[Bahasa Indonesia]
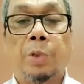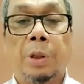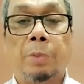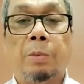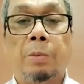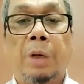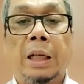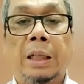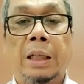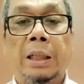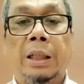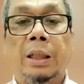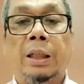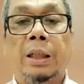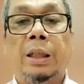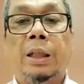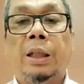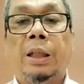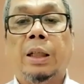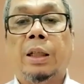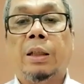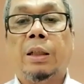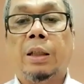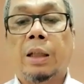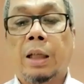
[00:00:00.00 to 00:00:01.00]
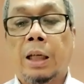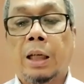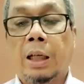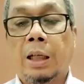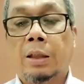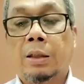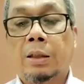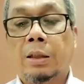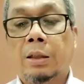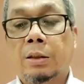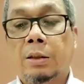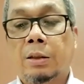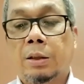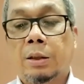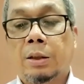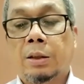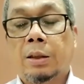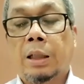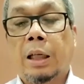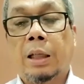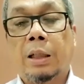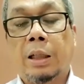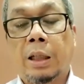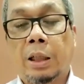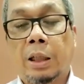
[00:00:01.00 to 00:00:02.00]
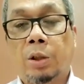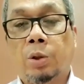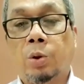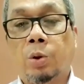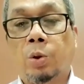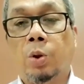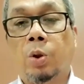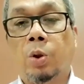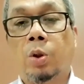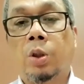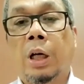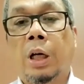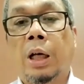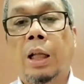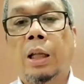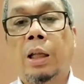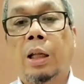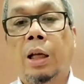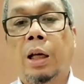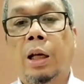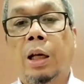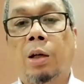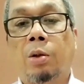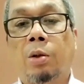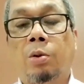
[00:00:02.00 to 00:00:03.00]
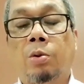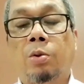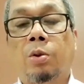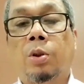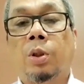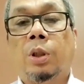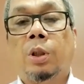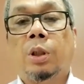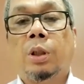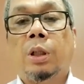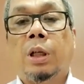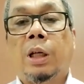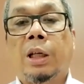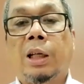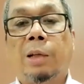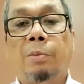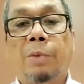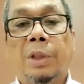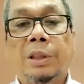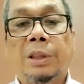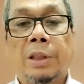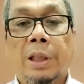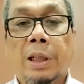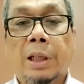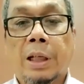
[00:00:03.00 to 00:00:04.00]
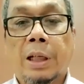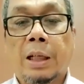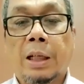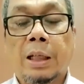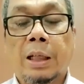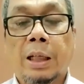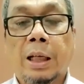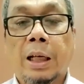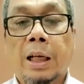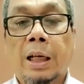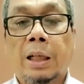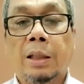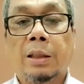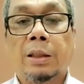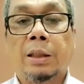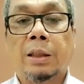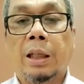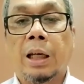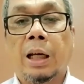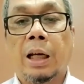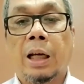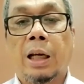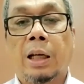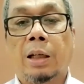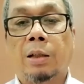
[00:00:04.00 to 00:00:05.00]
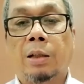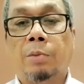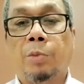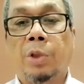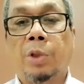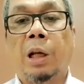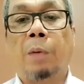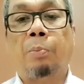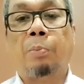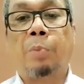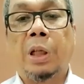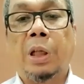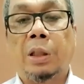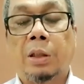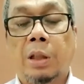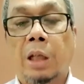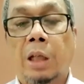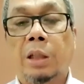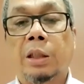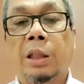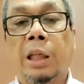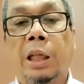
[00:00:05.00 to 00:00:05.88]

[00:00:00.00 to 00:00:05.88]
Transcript: pribadi nah karena itu kalau ada masyarakat yang mendapatkan